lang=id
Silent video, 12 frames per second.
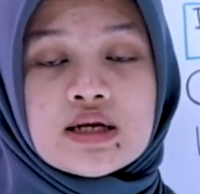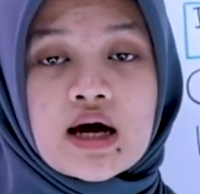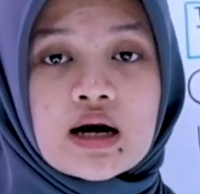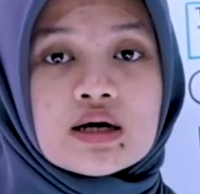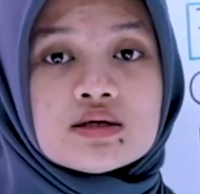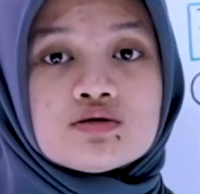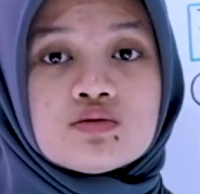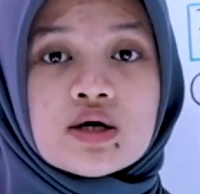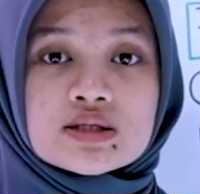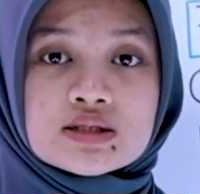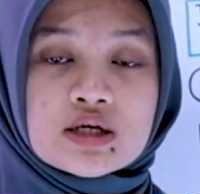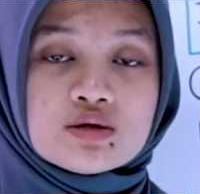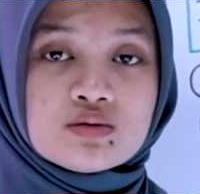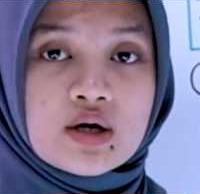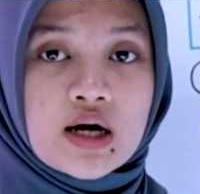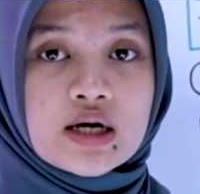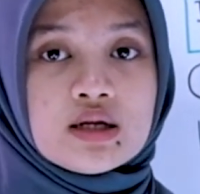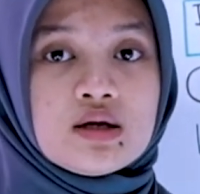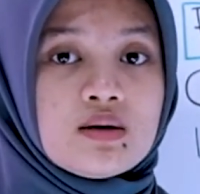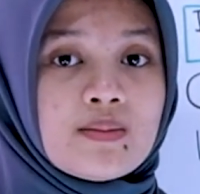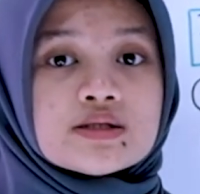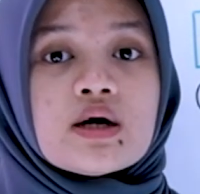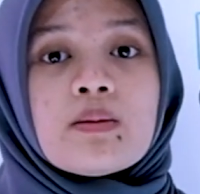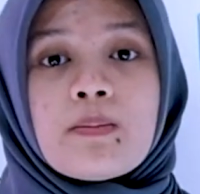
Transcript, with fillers: dan sudah selesai juga di masa